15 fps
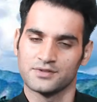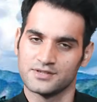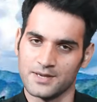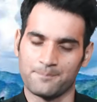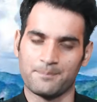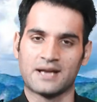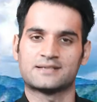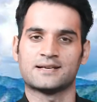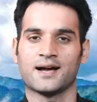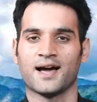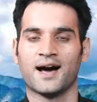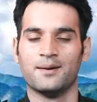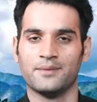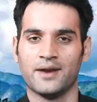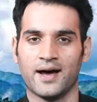जब पैसा
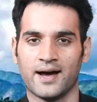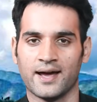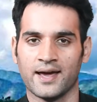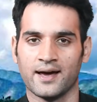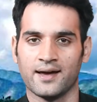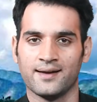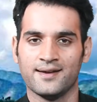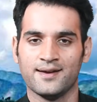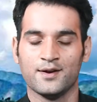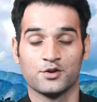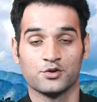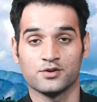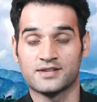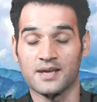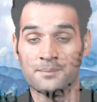काम ना आया
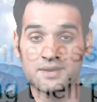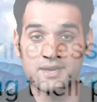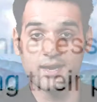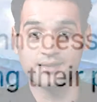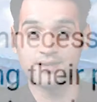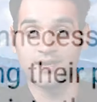तो धमकियां